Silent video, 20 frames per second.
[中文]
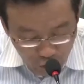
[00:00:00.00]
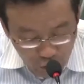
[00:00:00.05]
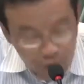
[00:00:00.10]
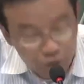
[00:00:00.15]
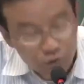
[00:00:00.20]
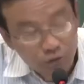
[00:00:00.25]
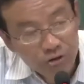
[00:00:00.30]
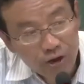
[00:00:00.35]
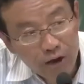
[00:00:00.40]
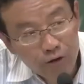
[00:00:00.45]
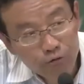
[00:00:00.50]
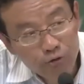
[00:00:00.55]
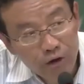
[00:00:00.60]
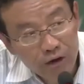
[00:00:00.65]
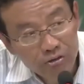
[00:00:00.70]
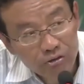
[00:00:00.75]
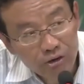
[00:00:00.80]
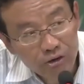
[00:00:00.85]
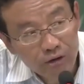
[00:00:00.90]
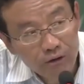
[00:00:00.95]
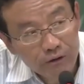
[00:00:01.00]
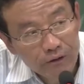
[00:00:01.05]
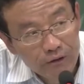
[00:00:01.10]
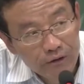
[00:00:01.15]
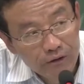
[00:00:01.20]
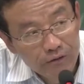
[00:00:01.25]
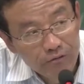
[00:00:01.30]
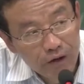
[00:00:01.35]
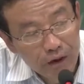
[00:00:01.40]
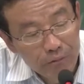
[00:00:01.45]
说一说，它分这个
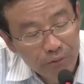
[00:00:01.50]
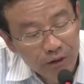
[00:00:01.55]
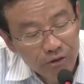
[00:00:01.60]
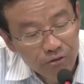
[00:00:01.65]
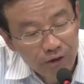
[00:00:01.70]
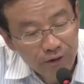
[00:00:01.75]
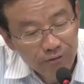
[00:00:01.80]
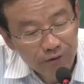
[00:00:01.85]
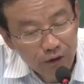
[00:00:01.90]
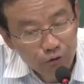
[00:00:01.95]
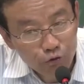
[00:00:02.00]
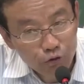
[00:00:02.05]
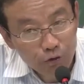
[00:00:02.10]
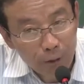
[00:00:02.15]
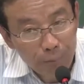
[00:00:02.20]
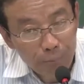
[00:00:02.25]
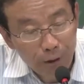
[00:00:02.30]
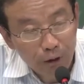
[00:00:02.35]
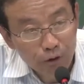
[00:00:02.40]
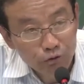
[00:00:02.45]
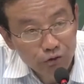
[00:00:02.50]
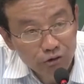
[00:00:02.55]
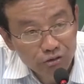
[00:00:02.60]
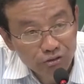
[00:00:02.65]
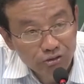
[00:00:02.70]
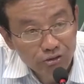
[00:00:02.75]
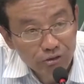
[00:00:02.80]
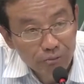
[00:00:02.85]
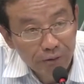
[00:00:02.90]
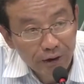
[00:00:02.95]
文明三大区的标准
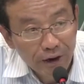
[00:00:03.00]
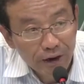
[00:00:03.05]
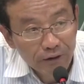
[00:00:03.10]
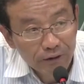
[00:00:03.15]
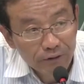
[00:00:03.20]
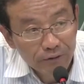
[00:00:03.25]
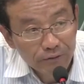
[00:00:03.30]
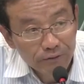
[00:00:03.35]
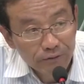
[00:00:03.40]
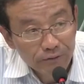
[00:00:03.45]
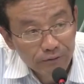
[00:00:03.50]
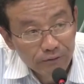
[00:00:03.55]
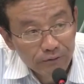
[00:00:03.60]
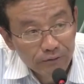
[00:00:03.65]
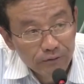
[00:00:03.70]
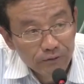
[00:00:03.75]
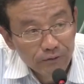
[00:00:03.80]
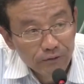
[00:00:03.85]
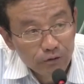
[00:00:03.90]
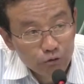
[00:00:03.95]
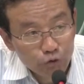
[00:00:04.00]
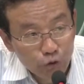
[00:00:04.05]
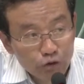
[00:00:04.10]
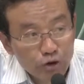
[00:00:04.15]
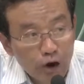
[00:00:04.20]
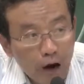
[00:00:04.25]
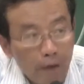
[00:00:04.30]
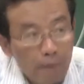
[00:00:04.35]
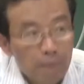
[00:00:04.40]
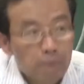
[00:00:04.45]
是什么呢？宗
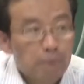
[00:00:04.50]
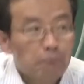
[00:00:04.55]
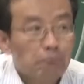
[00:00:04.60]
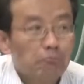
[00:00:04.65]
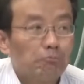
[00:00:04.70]
教、